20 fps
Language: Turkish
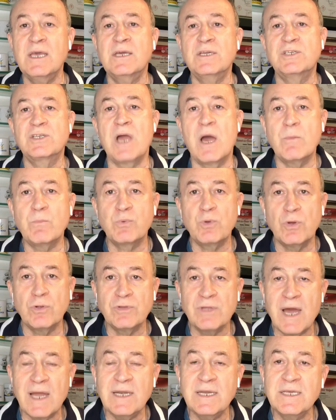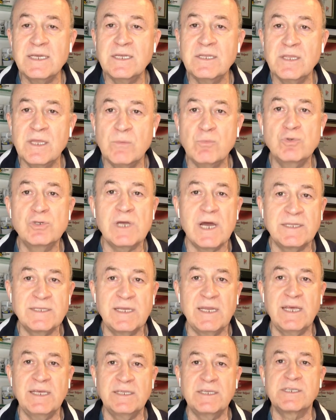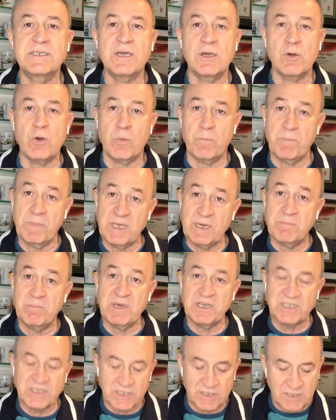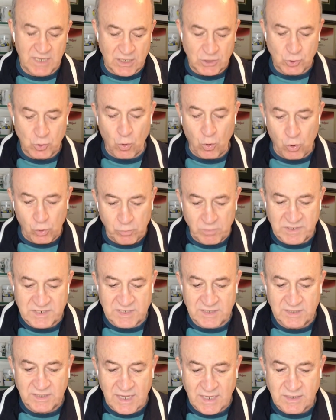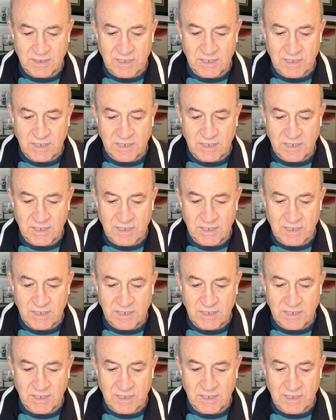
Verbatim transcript: Şampiyonlar Ligi'nde mücadele edecek bir Beşiktaş olmasından